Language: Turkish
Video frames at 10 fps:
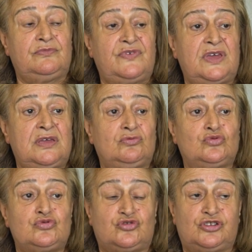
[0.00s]
ve
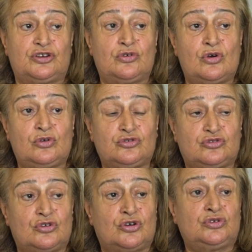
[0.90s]
duşları
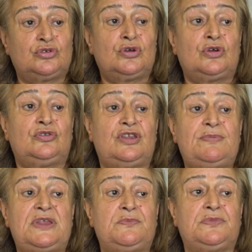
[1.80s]
olsun
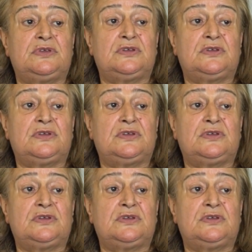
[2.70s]
ne bileyim